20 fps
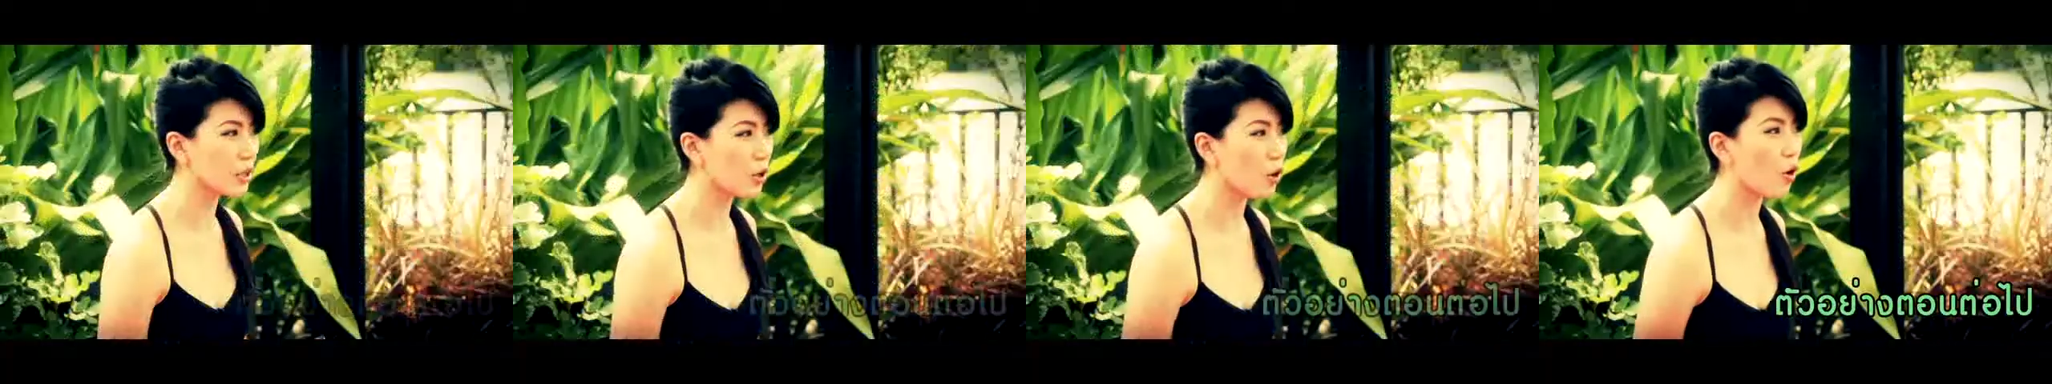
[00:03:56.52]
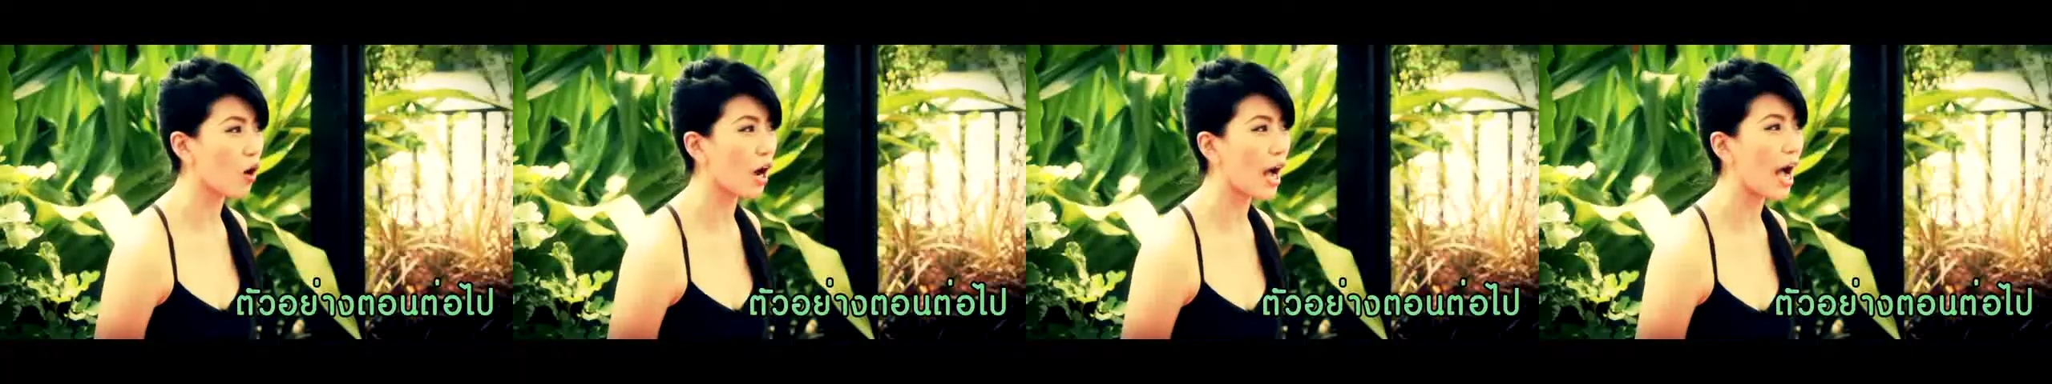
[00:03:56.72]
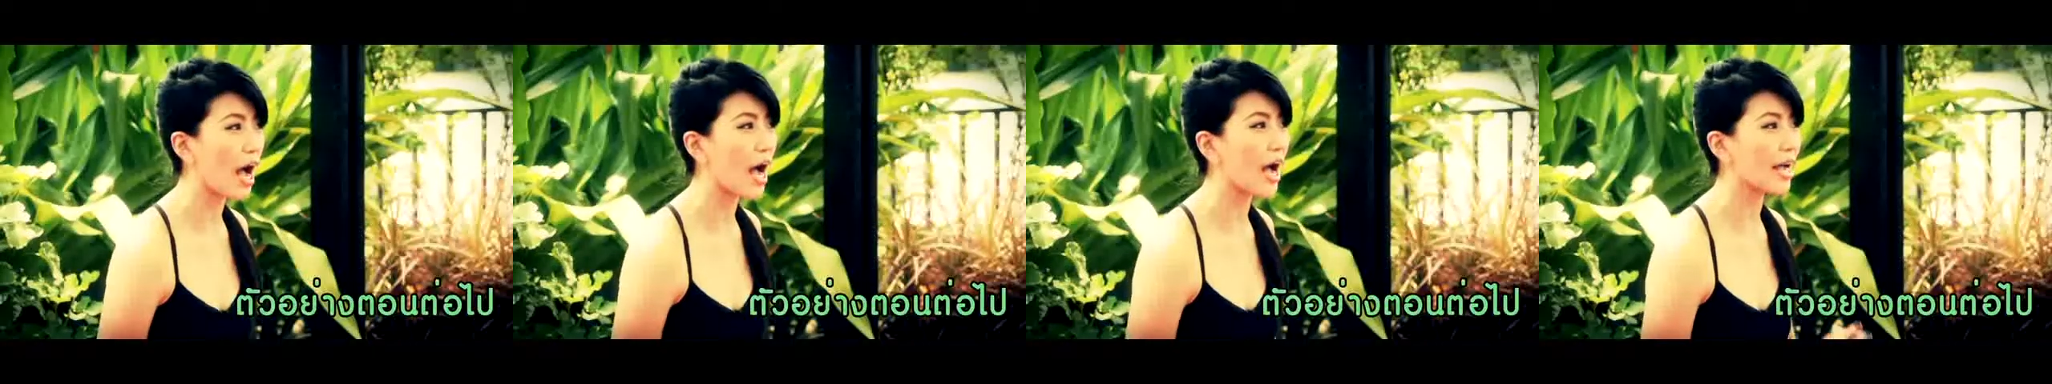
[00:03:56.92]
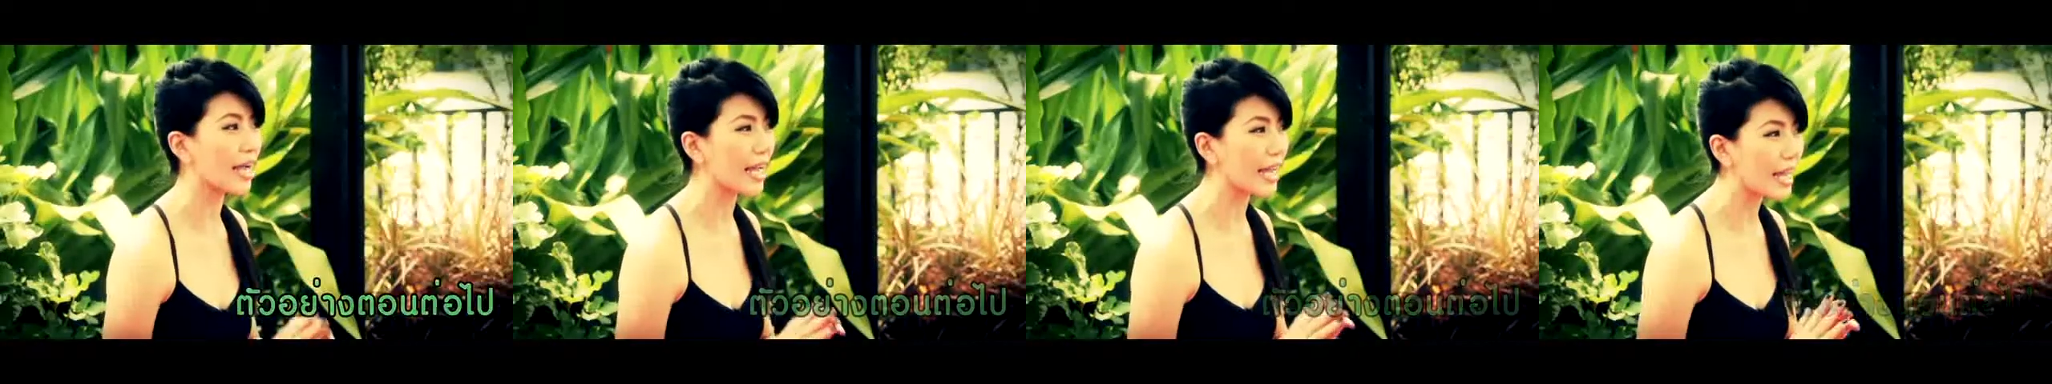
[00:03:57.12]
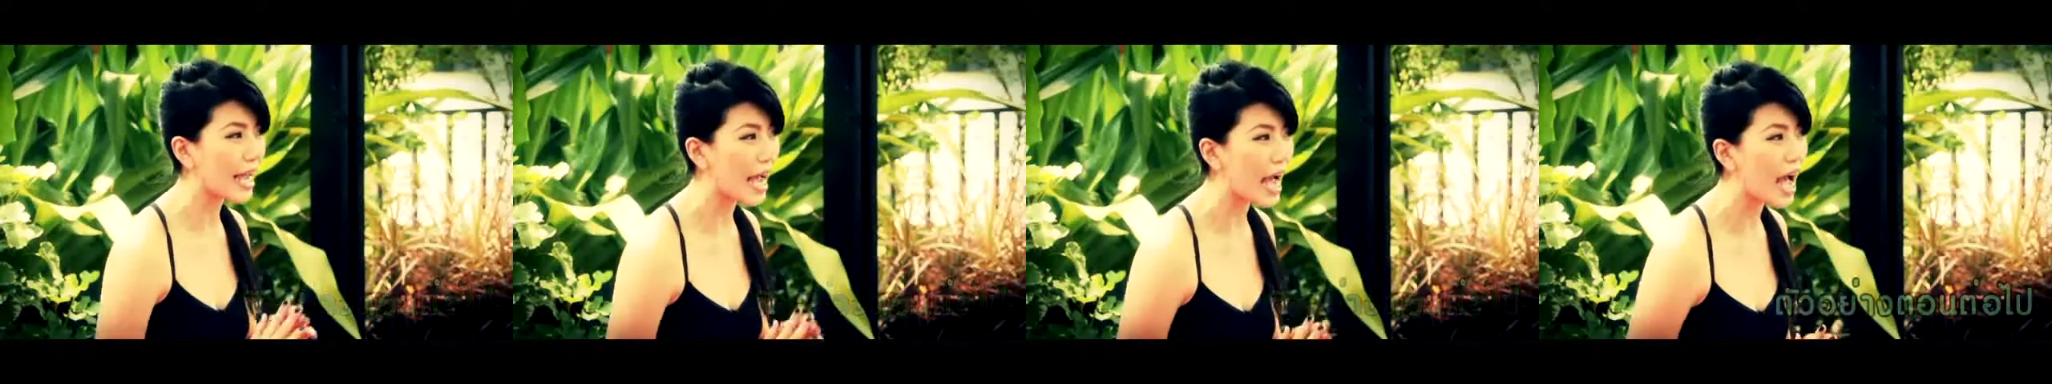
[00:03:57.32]
โยคะ
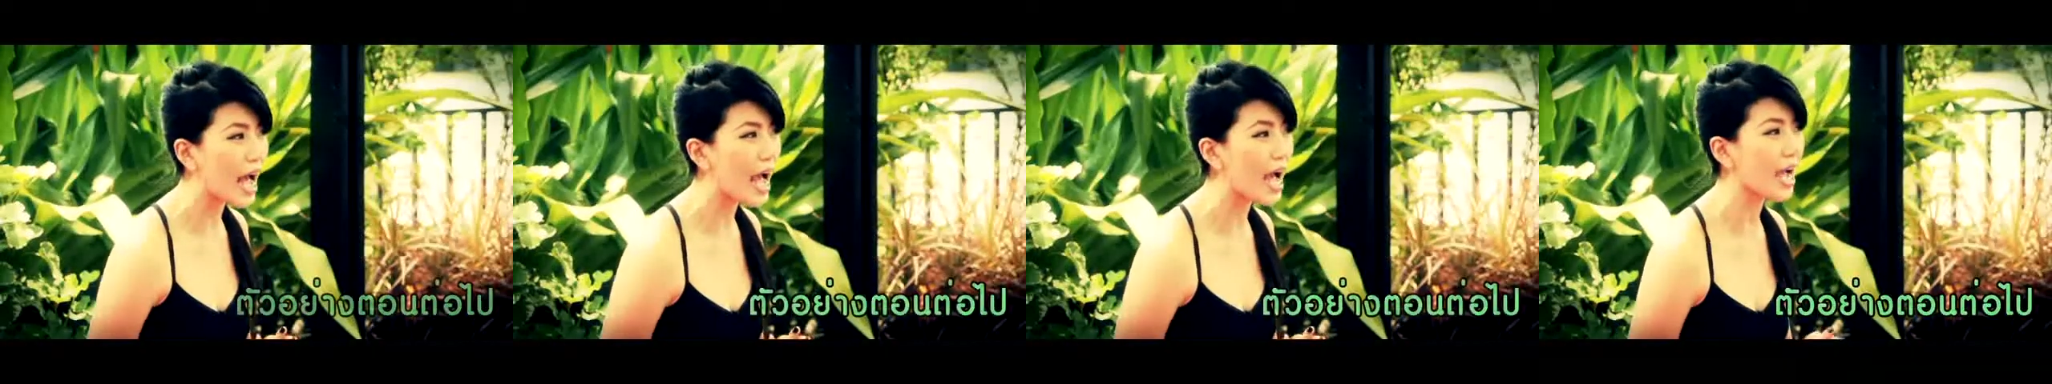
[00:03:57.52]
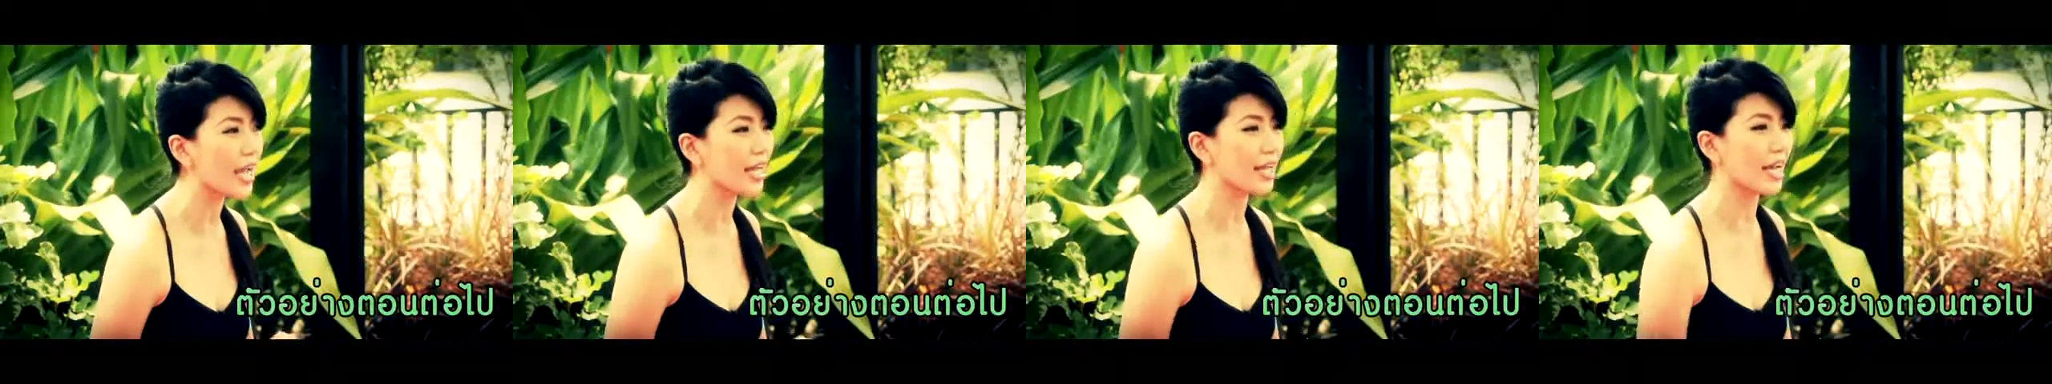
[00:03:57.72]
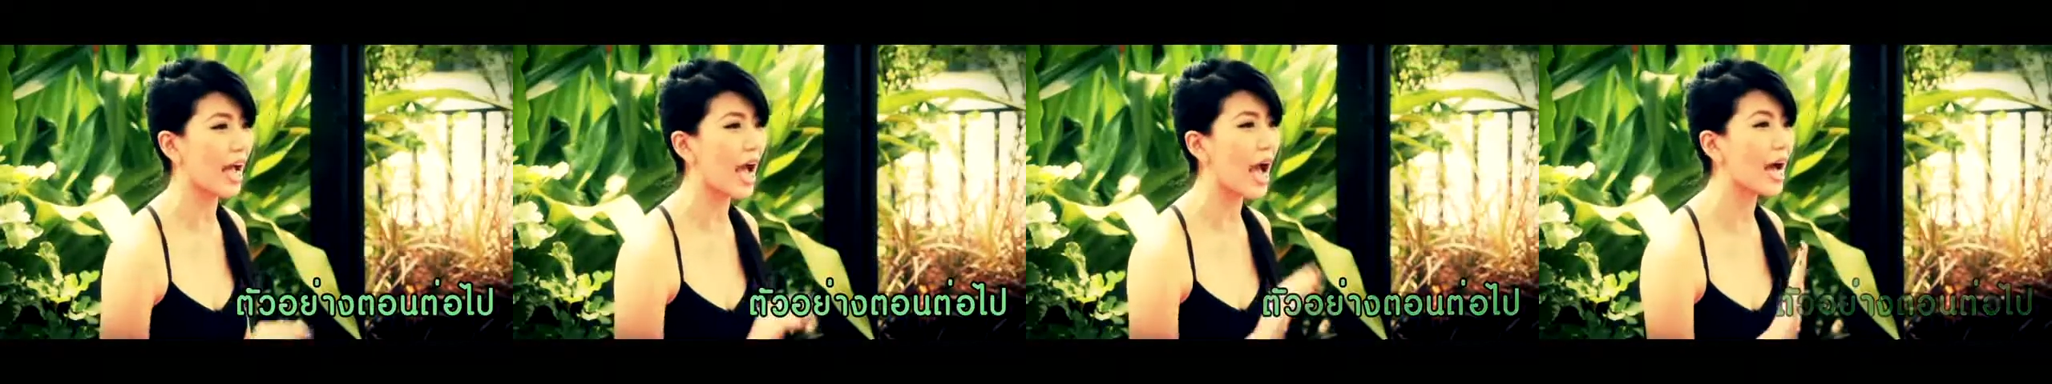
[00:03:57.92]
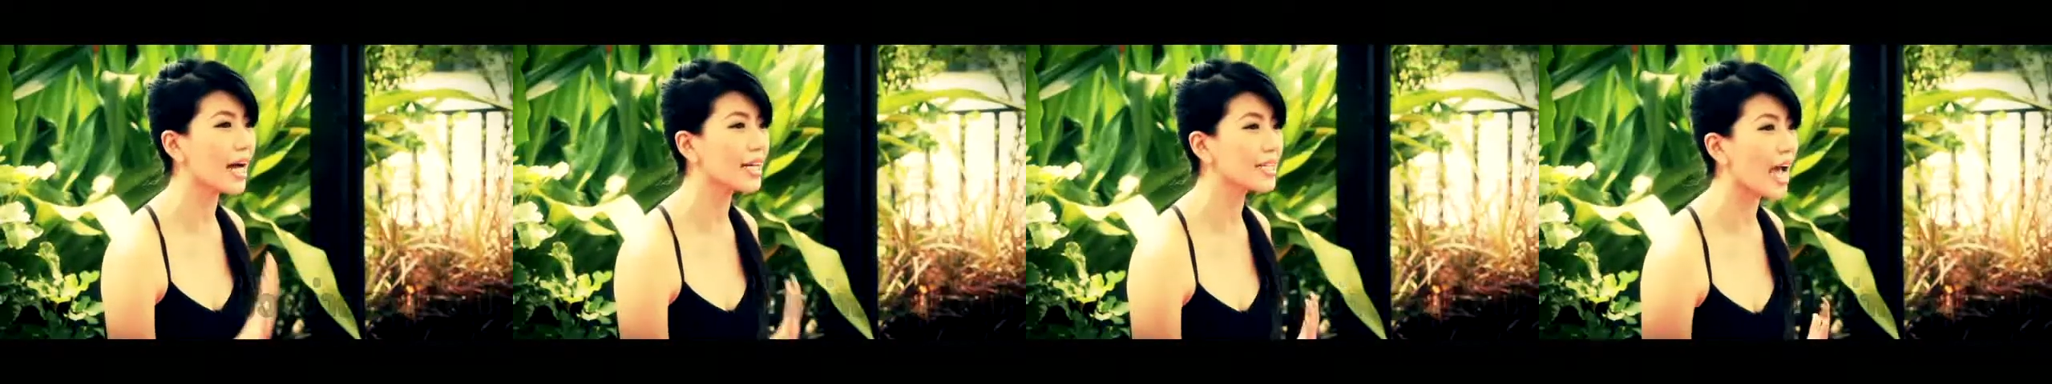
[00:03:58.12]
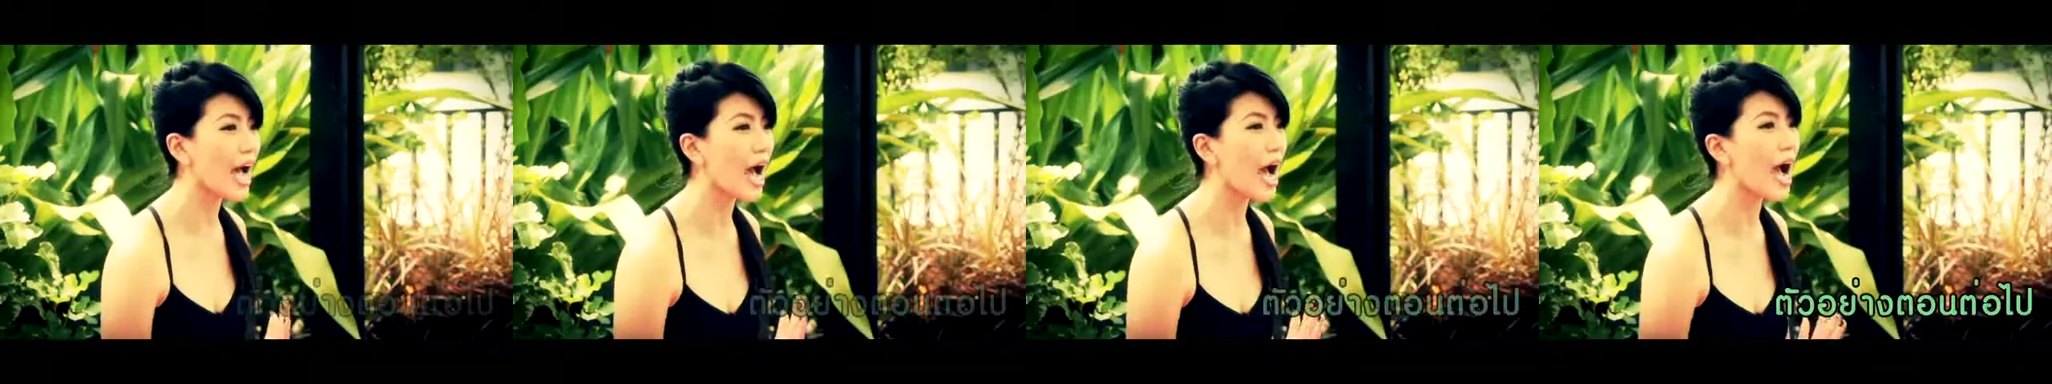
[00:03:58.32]
ง่ายๆ
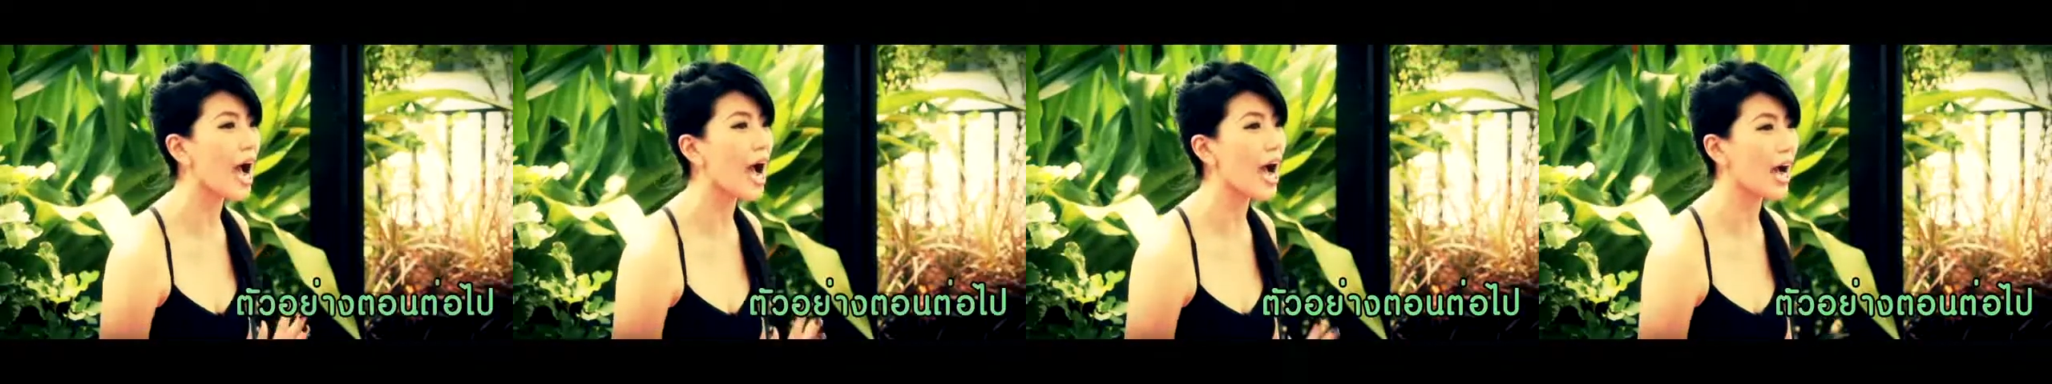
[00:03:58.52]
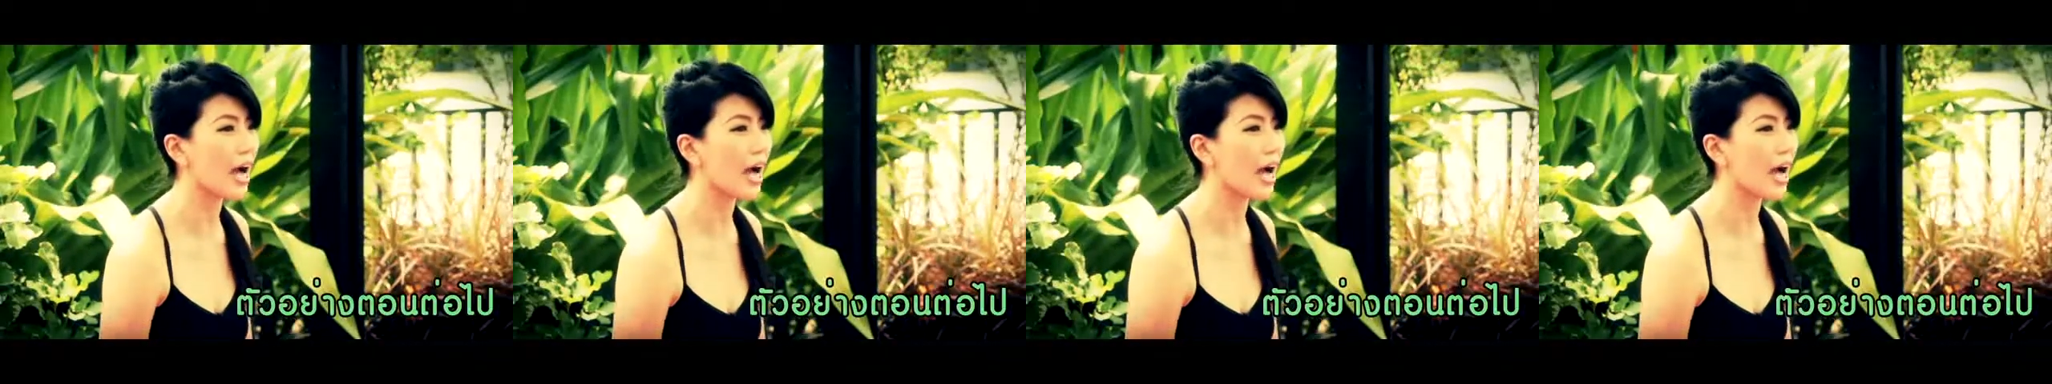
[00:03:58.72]
5ท่า